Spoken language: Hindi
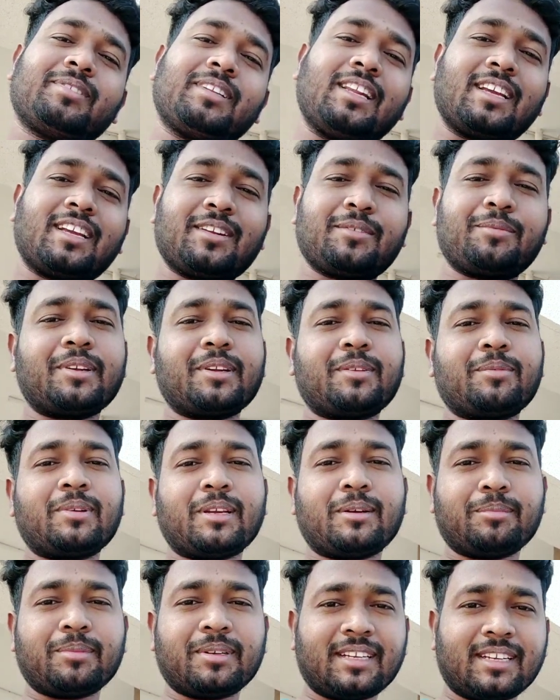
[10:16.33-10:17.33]
लेकिन फिर भी
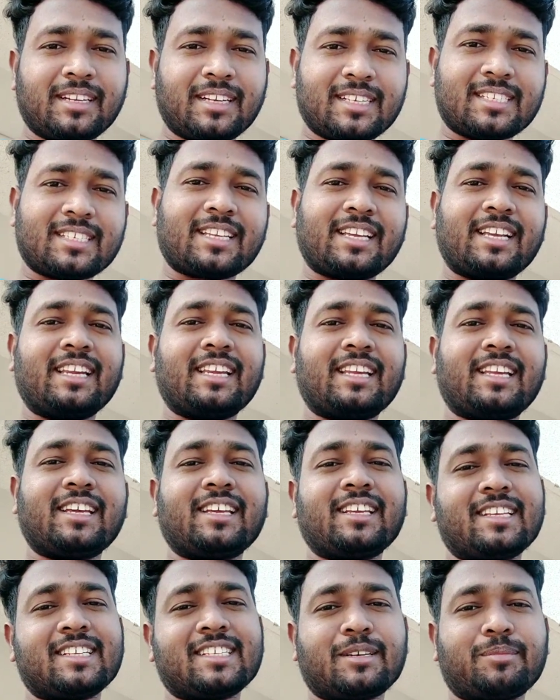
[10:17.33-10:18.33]
हमने हंस खेल
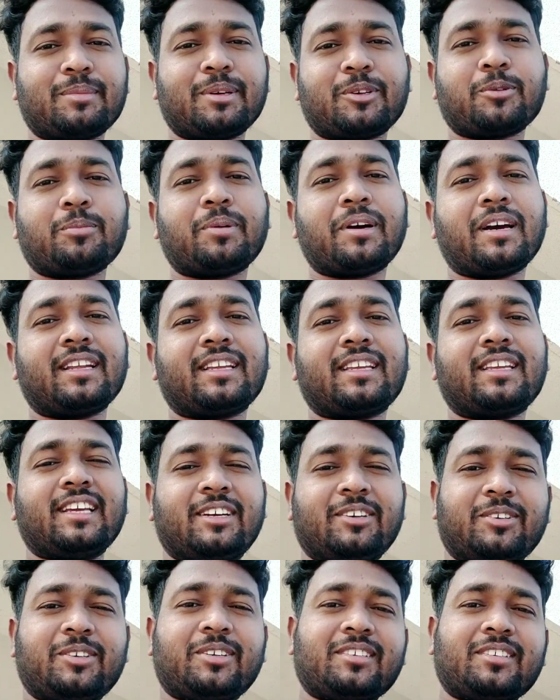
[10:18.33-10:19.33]
के समय को पार
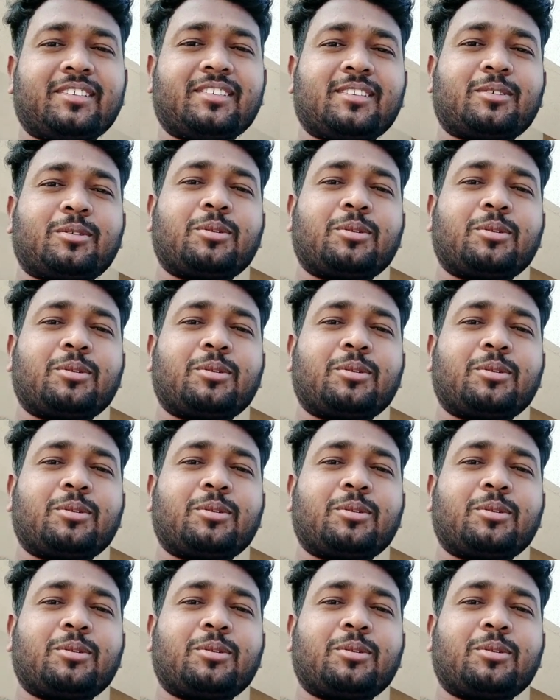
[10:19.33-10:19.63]
किया और